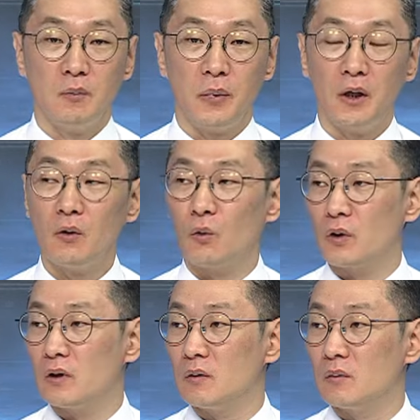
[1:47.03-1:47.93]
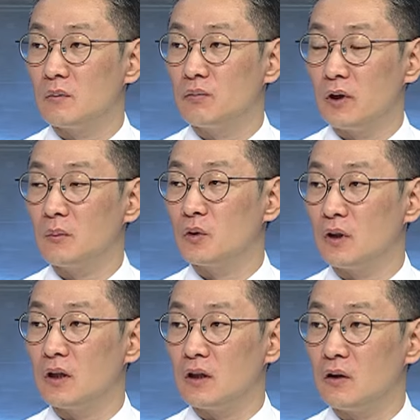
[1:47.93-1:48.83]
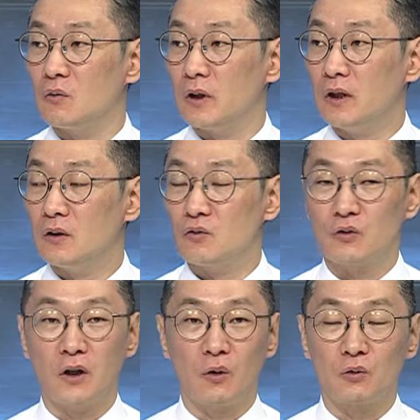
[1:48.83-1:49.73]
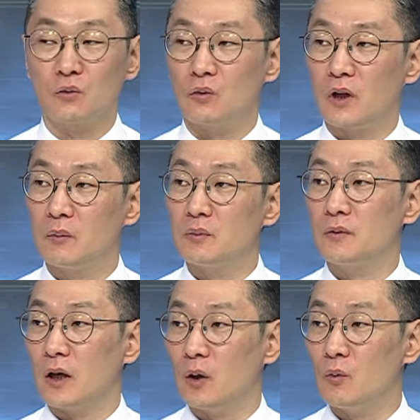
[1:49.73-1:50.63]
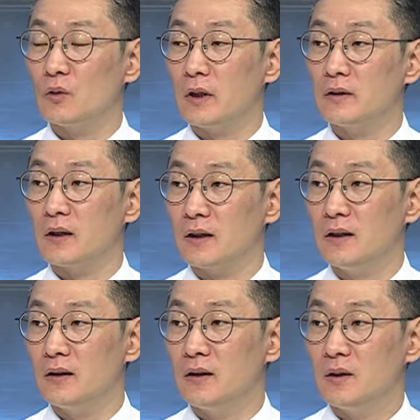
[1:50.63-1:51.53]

8월 5일 블랙먼데이 이후에 주가가 어느 정도 대부분 다 회복을 했다가